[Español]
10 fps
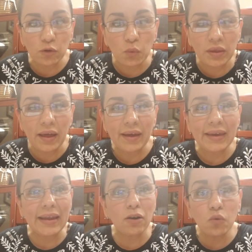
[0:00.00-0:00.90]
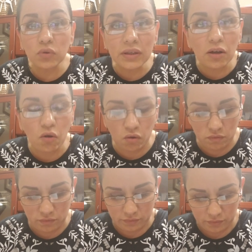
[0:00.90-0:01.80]
tu vida el único
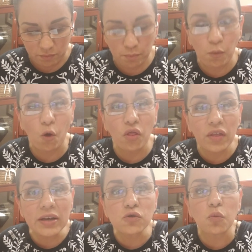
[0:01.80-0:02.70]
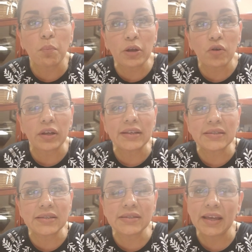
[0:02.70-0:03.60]
poder superior que
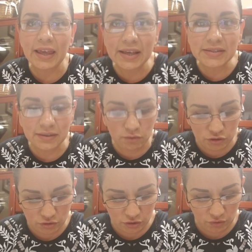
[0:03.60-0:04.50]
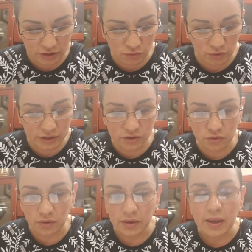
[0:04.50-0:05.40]
existe, que es el de nuestro Señor Jesucristo.
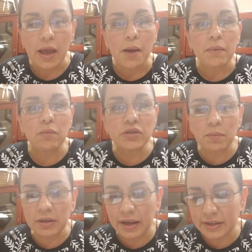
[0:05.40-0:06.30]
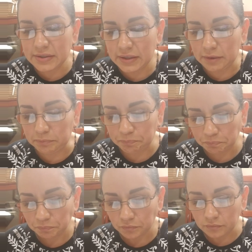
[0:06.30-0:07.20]
Vamos a mirar este,
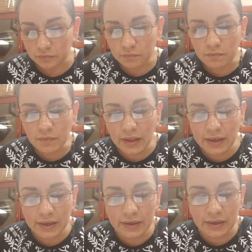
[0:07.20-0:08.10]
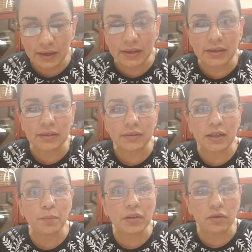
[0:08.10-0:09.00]
el,
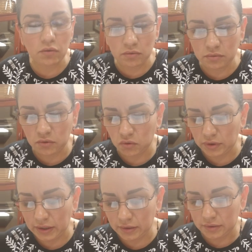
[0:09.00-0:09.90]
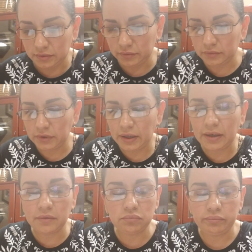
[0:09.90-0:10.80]
tríptico, no, el,
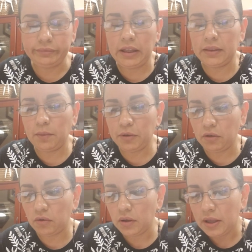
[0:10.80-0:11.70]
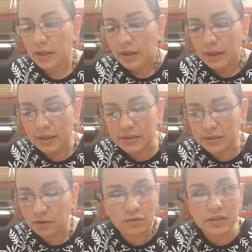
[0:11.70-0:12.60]
el, el, tríptico,
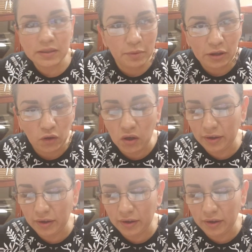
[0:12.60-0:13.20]
este, no, es tríptico,